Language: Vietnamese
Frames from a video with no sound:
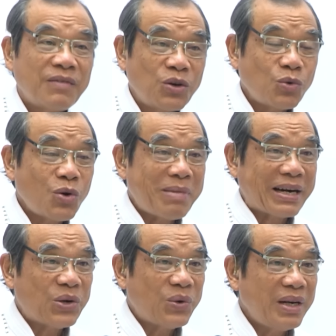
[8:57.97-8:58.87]
Và lúc đó
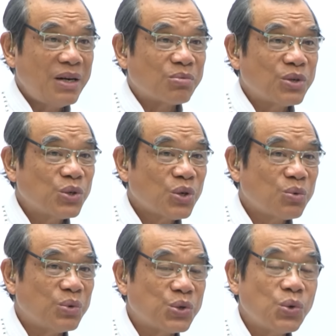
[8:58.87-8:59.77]
bạn nói đến lòng thương xót
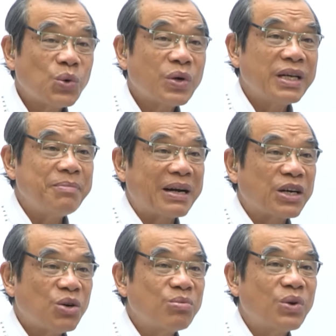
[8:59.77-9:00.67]
của Chúa, có khi bạn
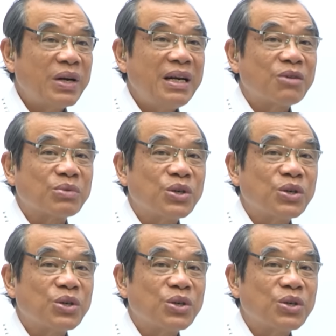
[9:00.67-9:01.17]
không nói đến lòng